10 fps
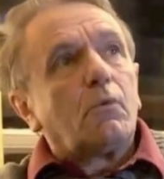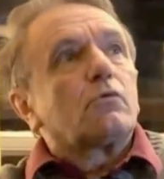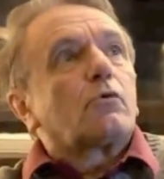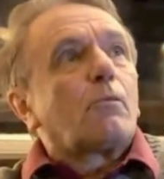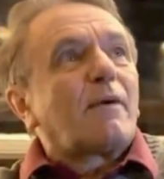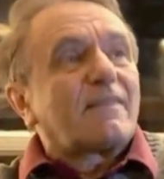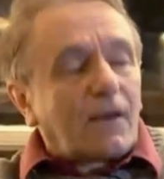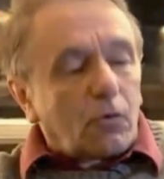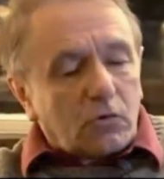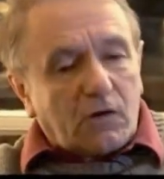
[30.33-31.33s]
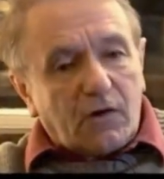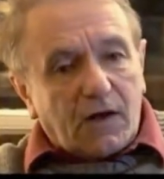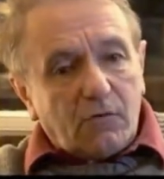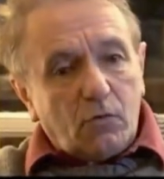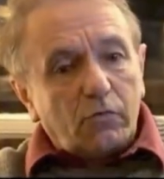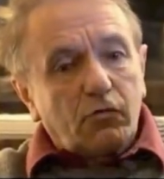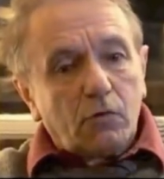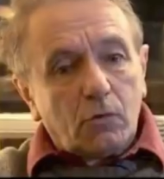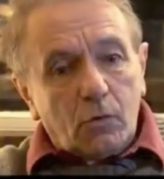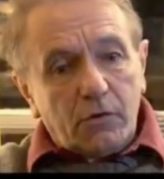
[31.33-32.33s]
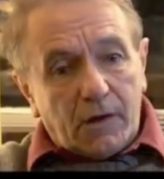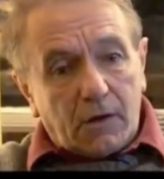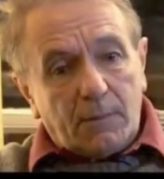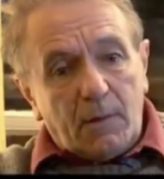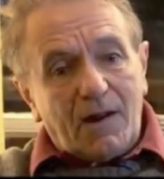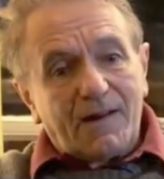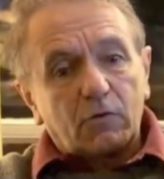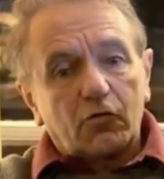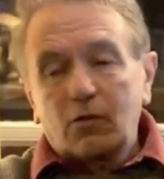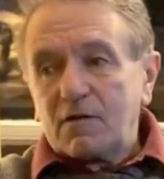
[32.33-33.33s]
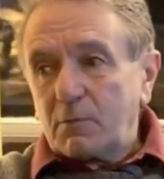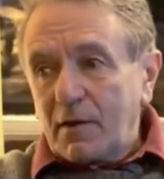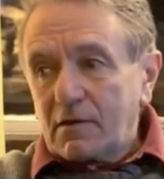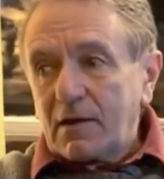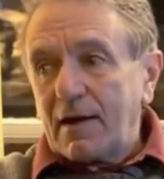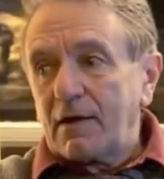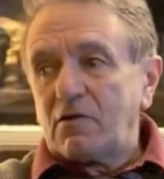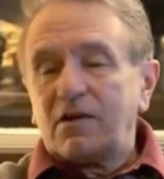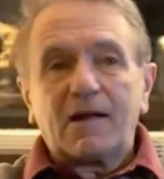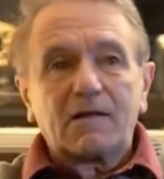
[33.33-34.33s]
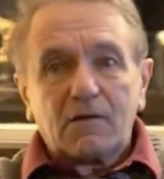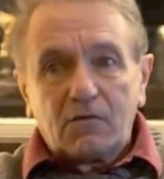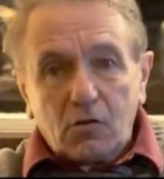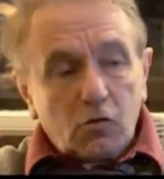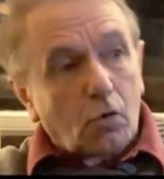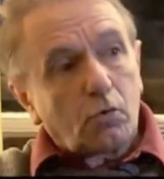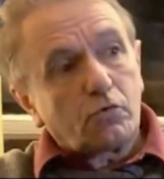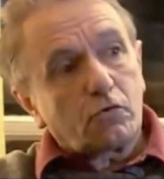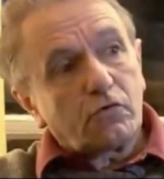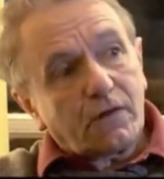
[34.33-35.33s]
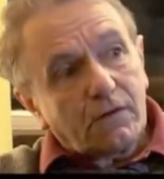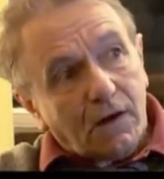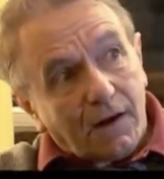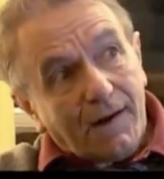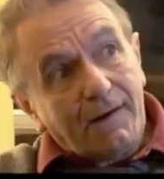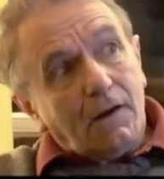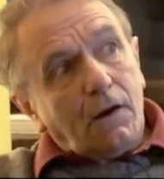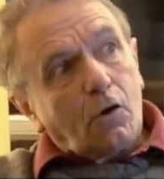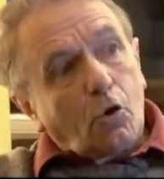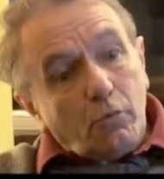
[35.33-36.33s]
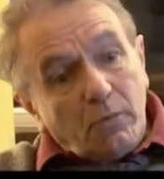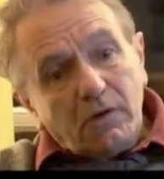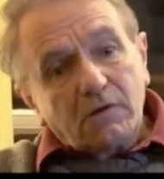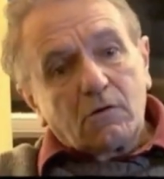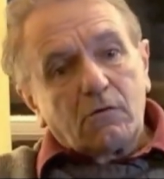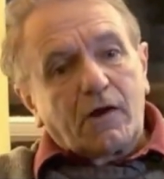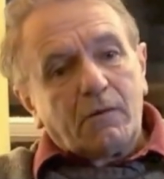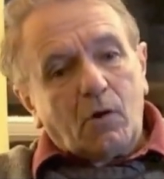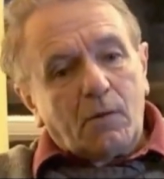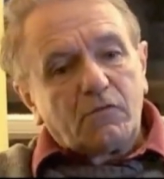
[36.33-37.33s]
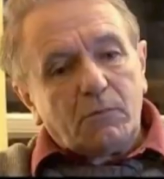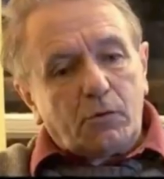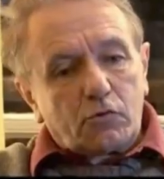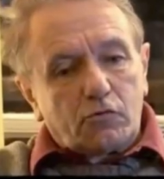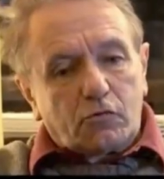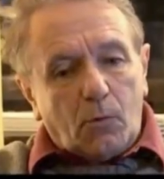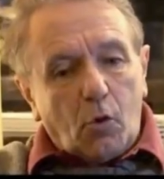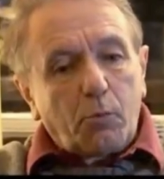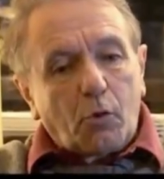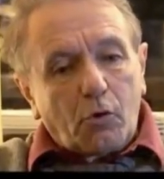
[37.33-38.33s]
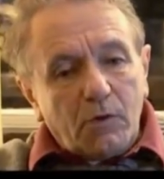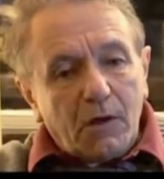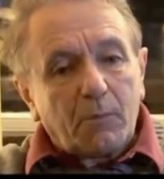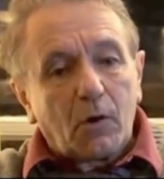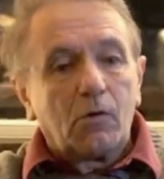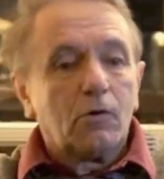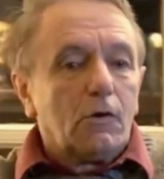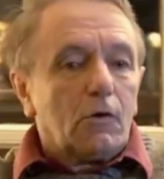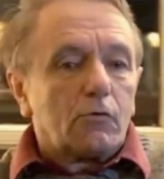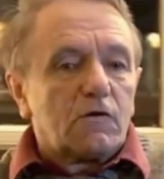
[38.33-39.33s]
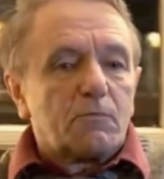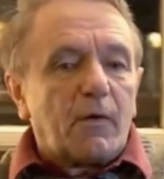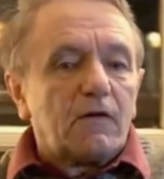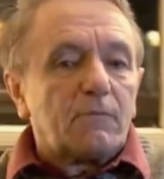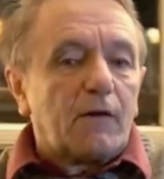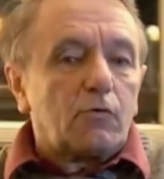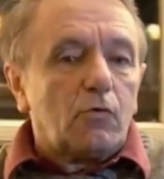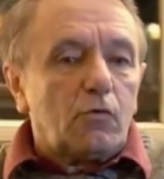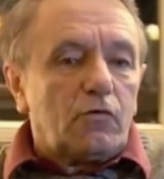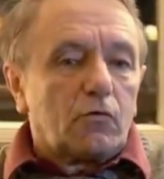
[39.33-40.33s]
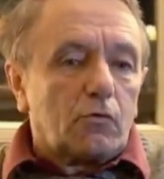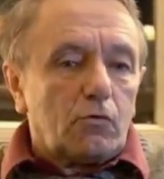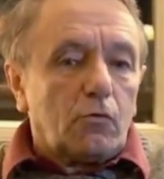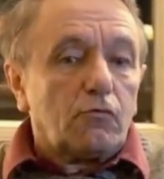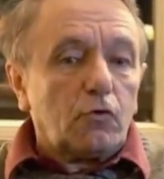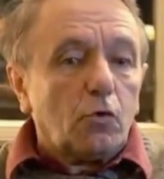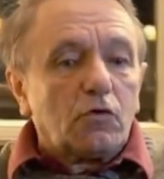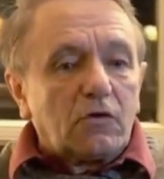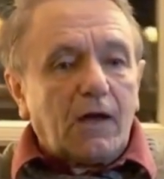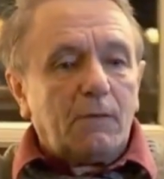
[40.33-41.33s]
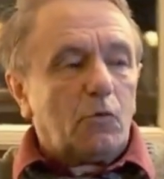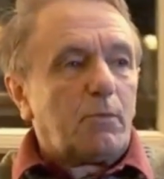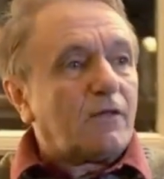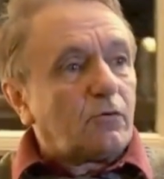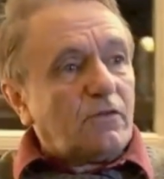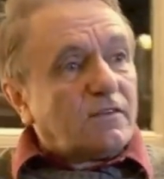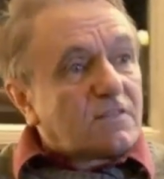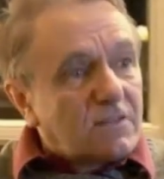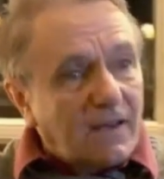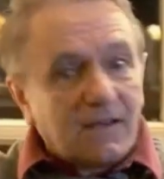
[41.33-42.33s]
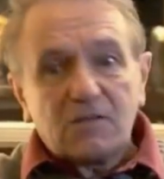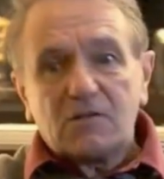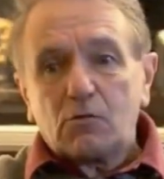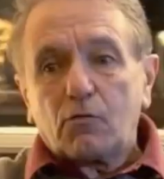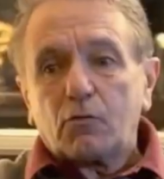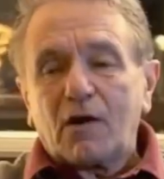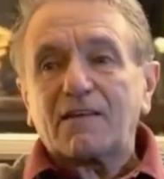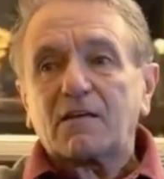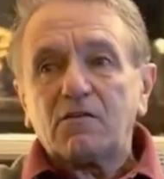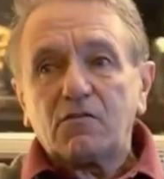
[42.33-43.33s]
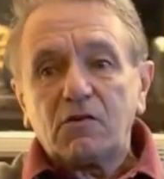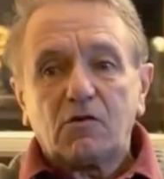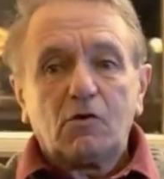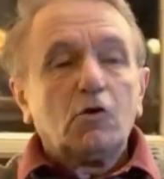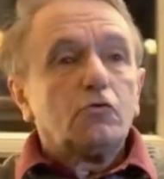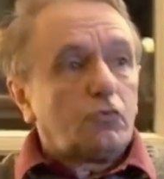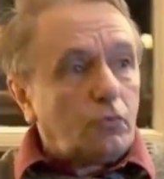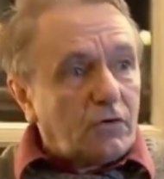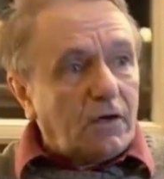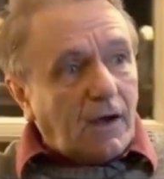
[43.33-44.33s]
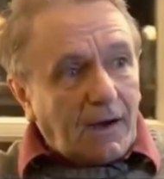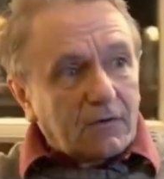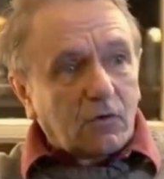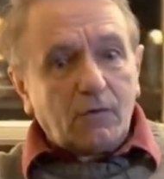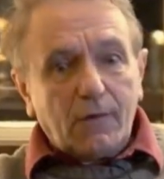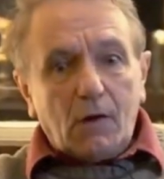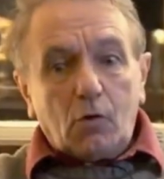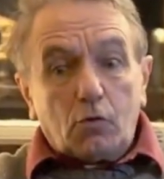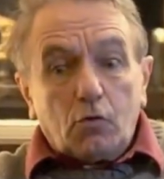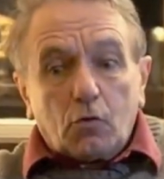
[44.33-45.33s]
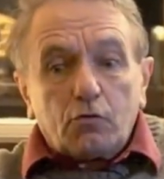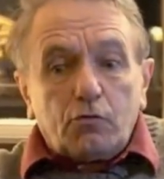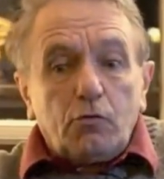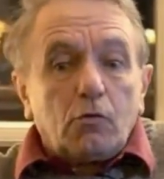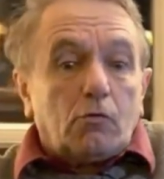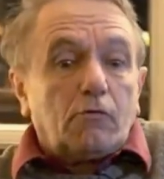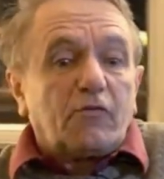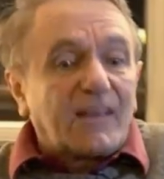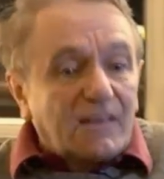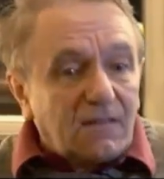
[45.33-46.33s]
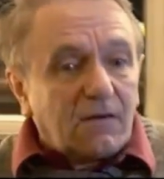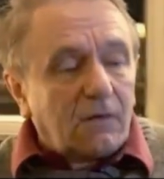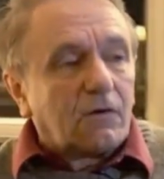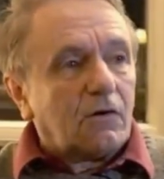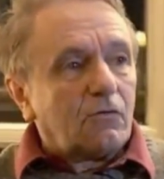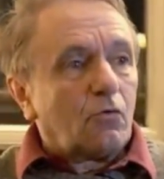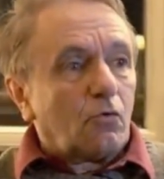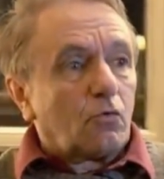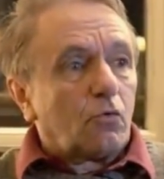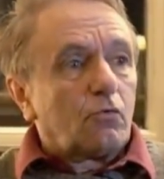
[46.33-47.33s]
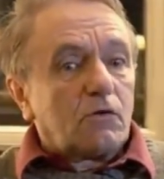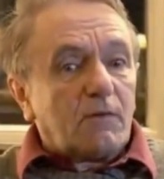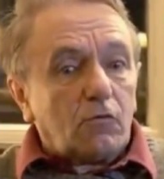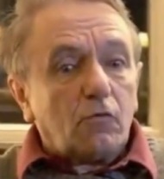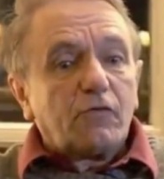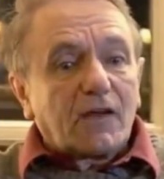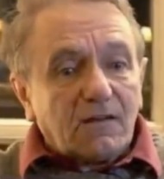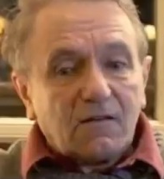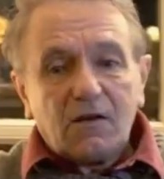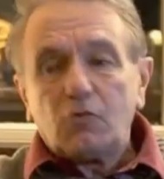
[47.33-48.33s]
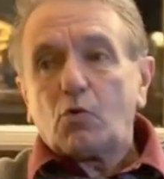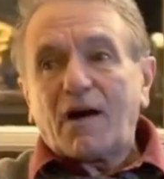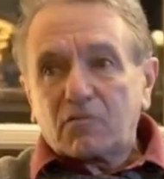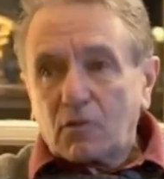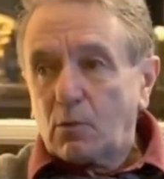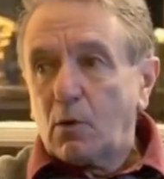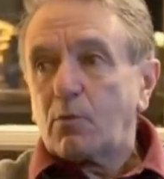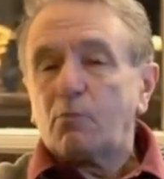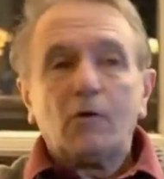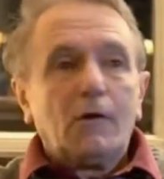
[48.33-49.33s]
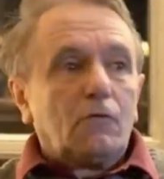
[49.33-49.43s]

bon, donc pas très longtemps avant la Révolution, il y a quand même la lettre sur les spectacles, il y a la critique de Rousseau, c'est-à-dire la remise vraiment un petit peu justement au premier plan d'une espèce, bah, de, disons, de vieux thème platonicien qui est au fond la critique du théâtre au nom d'une vérité, au nom d'une espèce de vérité du rassemblement,